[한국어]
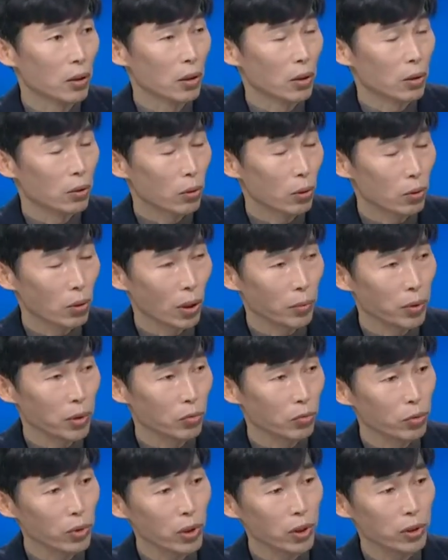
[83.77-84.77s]
그렇다면
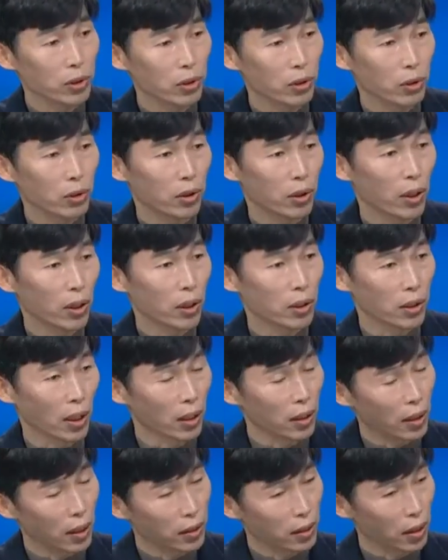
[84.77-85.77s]
우리 지역에
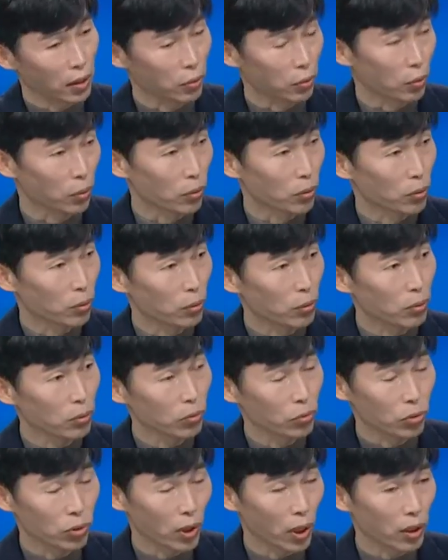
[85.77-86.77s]
잠깐이라도 또는
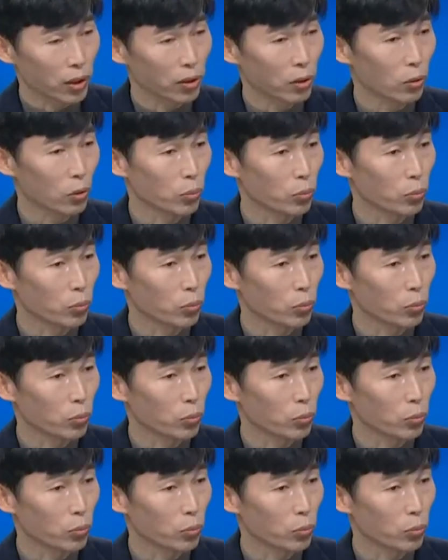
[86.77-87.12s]
중장기적으로